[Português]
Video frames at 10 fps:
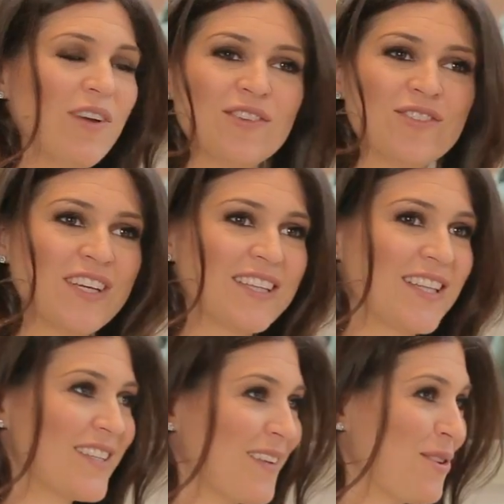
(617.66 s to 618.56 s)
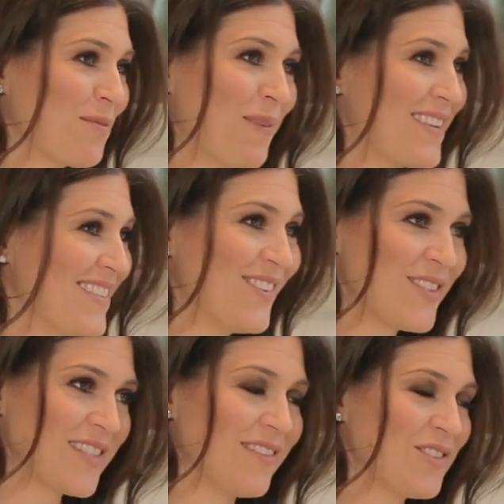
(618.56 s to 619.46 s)
Eu tenho certeza que meus pais não
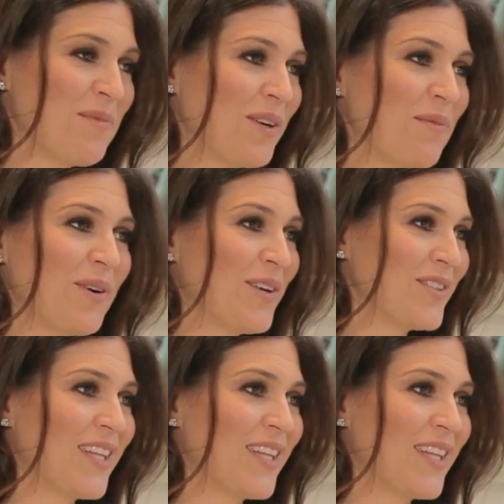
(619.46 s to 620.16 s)
gostavam de mim como eu gosto